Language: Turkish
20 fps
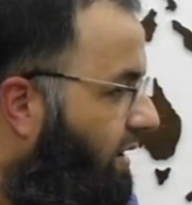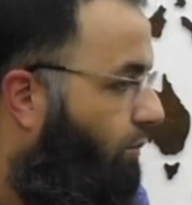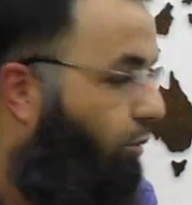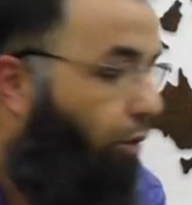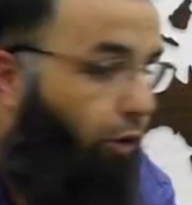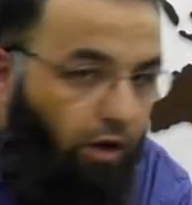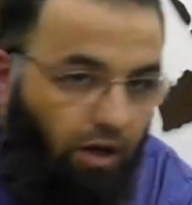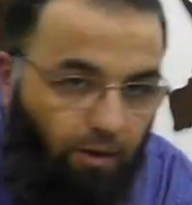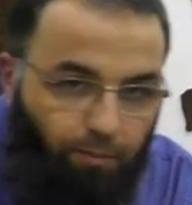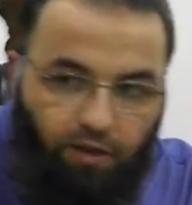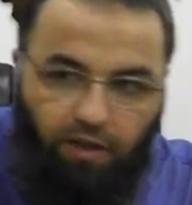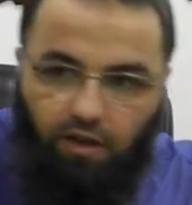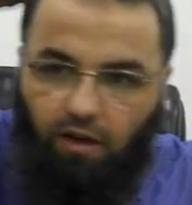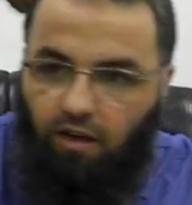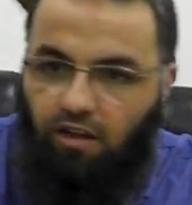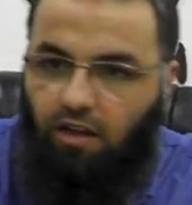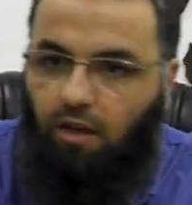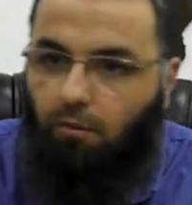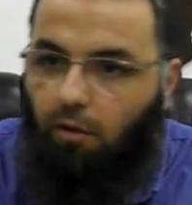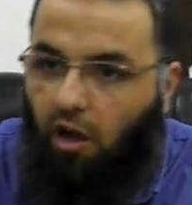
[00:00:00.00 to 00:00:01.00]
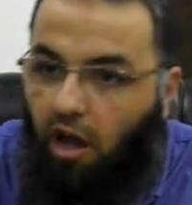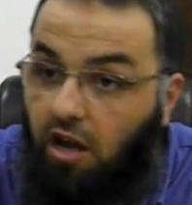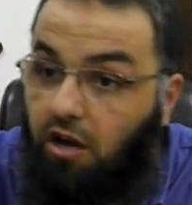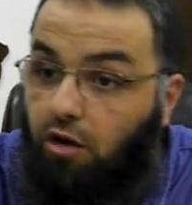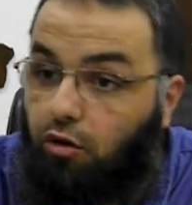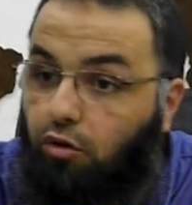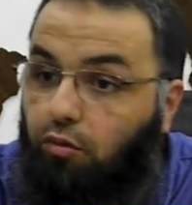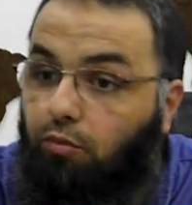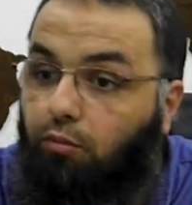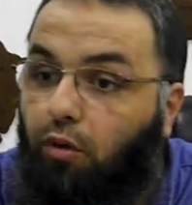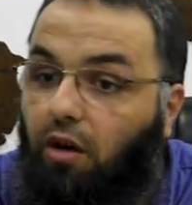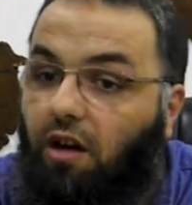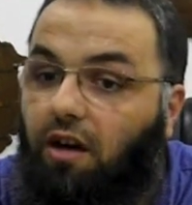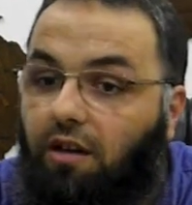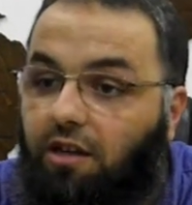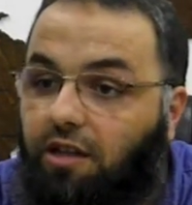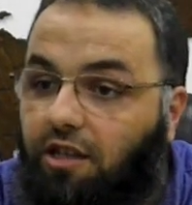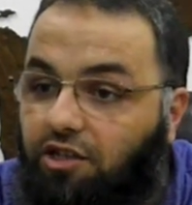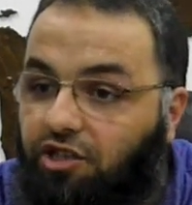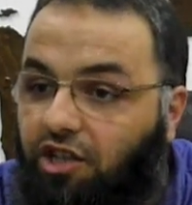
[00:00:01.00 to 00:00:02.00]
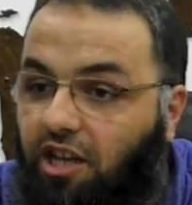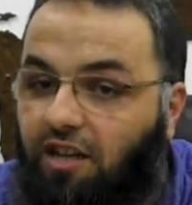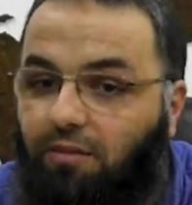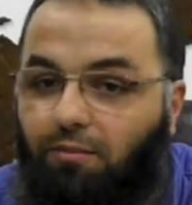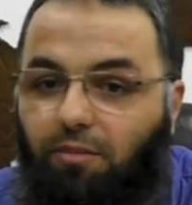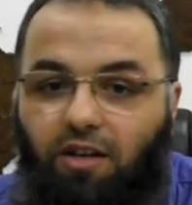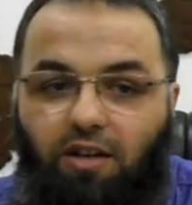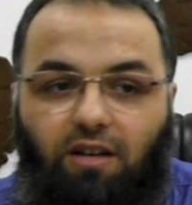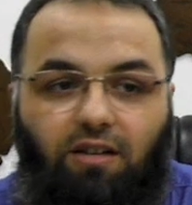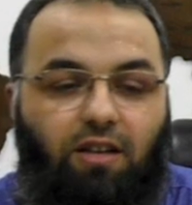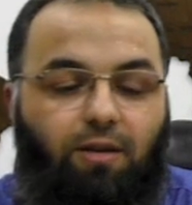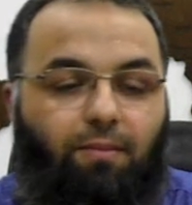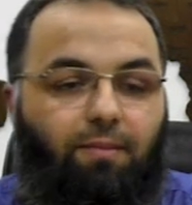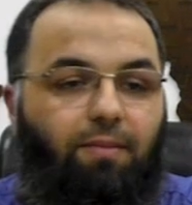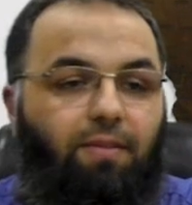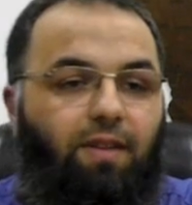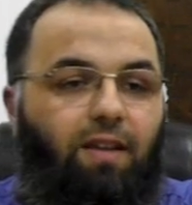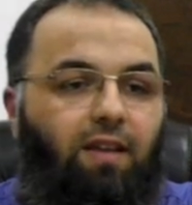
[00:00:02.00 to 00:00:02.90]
Böyle bir adam, her gün bu anı yaşayan bir adam.